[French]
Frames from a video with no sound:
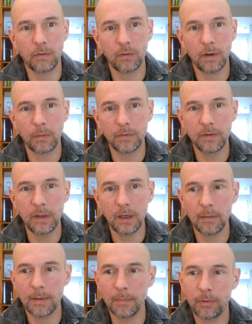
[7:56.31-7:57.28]
On va considérer
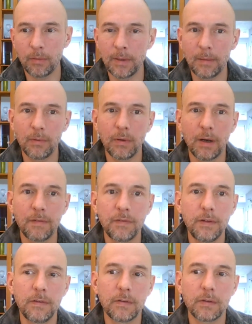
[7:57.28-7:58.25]
comme la première
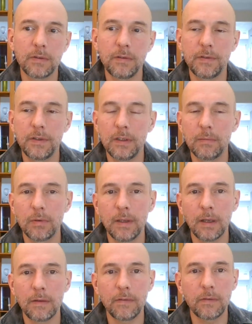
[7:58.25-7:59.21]
biographie scientifique,
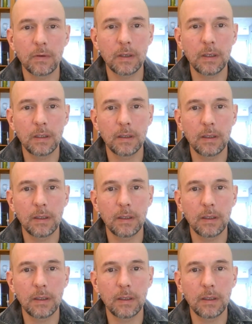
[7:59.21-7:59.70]
moderne, historique